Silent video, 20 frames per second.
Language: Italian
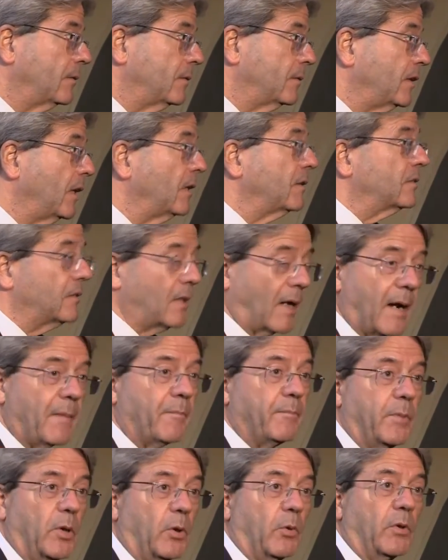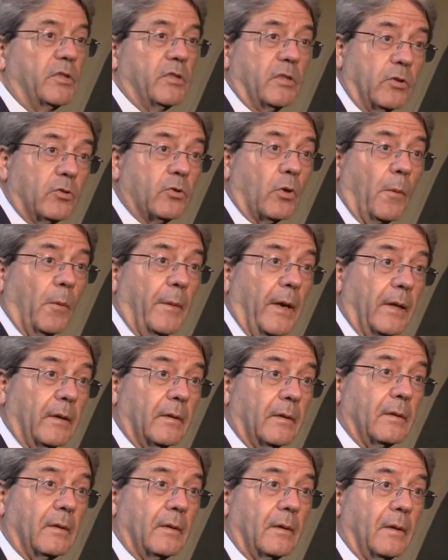di entrambi questi
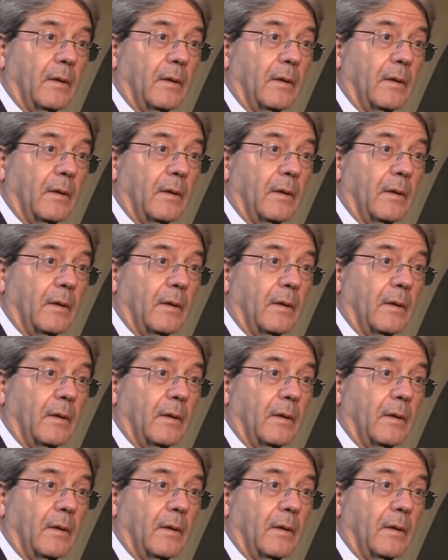strumenti,